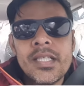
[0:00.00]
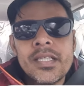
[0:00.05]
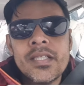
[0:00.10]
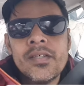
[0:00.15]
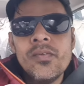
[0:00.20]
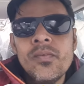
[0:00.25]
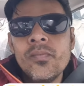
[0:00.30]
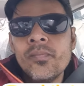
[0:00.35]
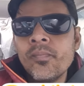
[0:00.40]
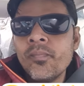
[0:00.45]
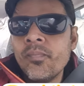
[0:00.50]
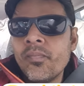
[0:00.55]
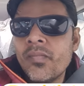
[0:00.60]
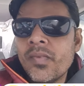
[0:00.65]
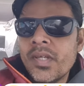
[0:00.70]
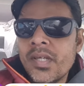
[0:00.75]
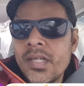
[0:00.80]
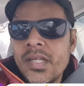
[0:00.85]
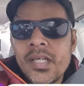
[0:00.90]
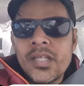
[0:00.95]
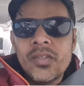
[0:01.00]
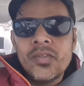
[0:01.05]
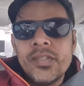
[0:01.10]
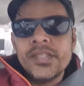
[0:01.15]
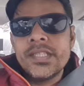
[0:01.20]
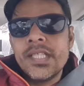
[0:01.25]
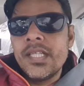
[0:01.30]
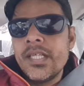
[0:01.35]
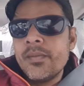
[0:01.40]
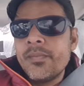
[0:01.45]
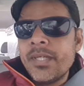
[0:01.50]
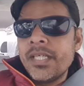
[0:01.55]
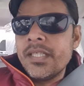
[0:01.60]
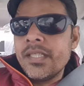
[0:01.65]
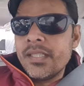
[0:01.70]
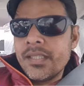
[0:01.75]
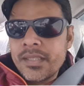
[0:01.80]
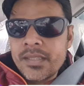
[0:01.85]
लेता हूँ तो इसलिए मैं